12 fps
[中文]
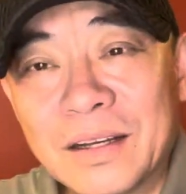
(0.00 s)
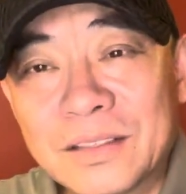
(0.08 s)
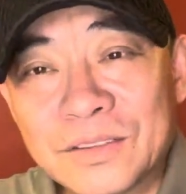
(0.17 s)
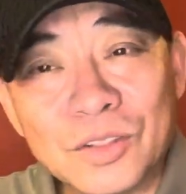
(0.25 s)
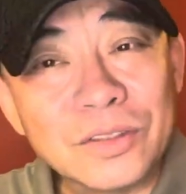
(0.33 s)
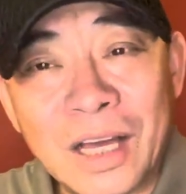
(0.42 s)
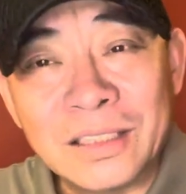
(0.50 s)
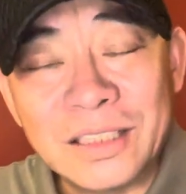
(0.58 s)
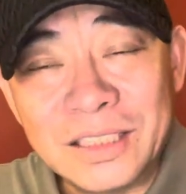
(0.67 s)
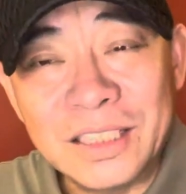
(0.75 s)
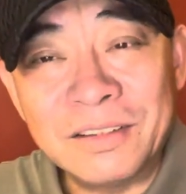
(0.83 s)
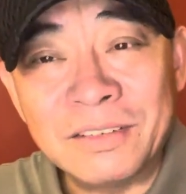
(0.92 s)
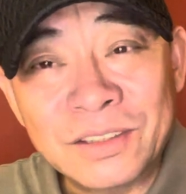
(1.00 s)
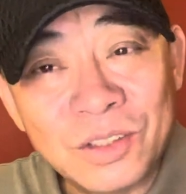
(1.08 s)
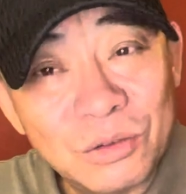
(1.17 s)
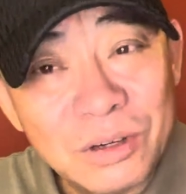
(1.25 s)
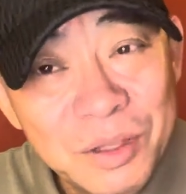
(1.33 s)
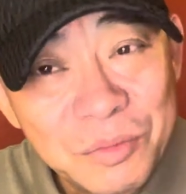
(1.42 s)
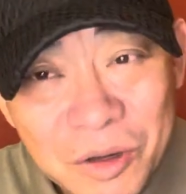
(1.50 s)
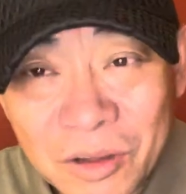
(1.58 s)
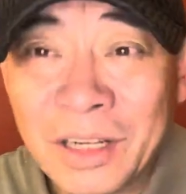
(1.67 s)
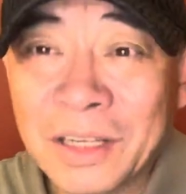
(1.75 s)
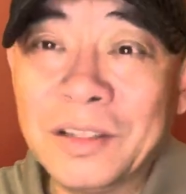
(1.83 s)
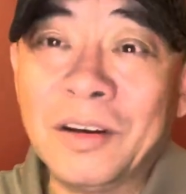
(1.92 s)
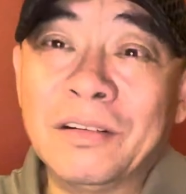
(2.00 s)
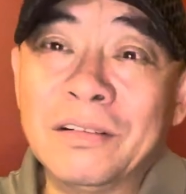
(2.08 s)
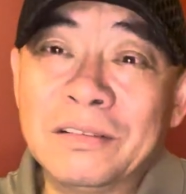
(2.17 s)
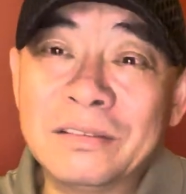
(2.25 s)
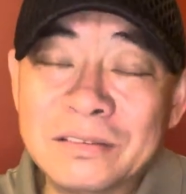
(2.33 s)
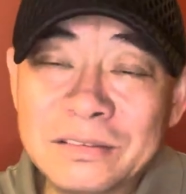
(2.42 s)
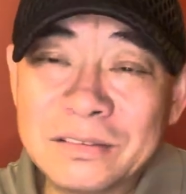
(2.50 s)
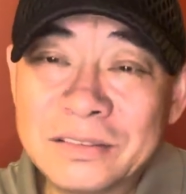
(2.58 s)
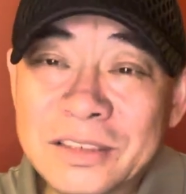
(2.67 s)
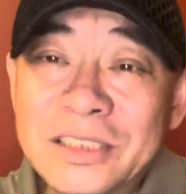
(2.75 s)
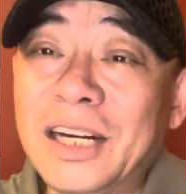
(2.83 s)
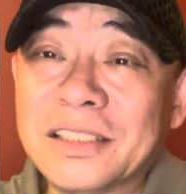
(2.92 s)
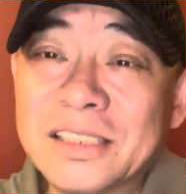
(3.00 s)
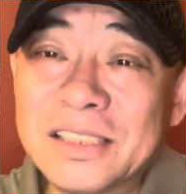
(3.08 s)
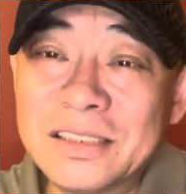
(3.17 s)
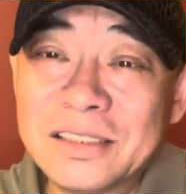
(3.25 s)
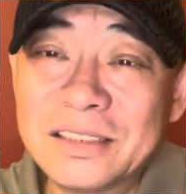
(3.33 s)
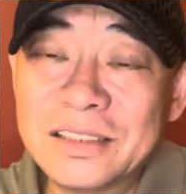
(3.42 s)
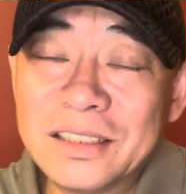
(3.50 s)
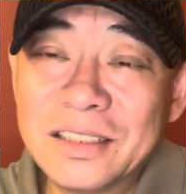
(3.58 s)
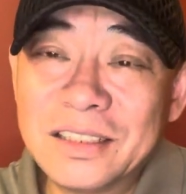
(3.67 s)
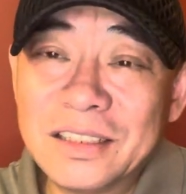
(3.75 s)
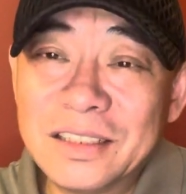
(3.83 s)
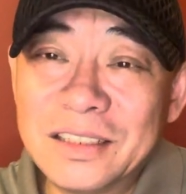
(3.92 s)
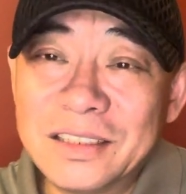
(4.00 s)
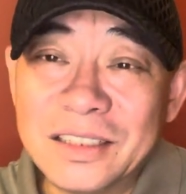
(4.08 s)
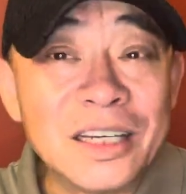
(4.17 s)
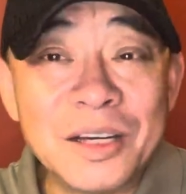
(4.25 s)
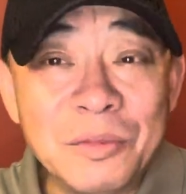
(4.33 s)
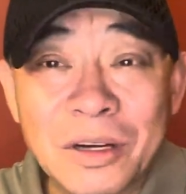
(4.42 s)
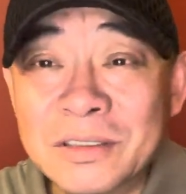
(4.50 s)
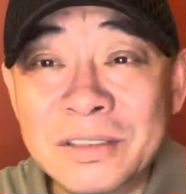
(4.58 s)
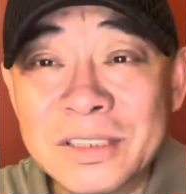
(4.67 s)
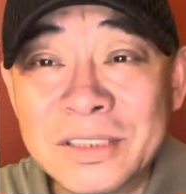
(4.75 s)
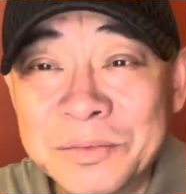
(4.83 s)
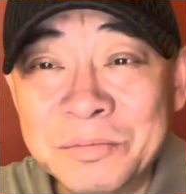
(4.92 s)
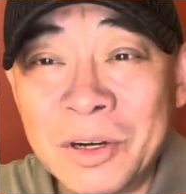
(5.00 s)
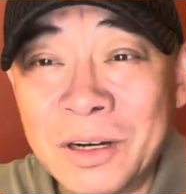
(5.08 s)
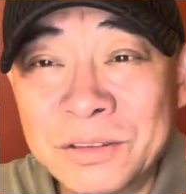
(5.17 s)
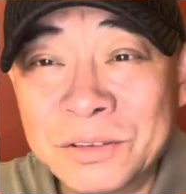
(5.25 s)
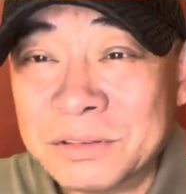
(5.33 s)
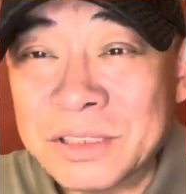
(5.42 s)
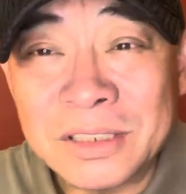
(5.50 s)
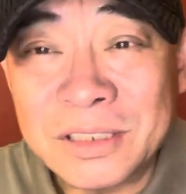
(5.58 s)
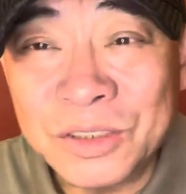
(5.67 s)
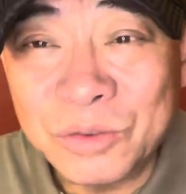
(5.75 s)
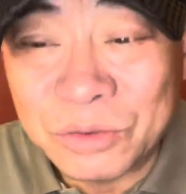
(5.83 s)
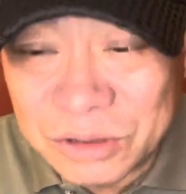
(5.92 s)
从党内地位都是林彪的领导、上级。你看毛主席这毛主席这用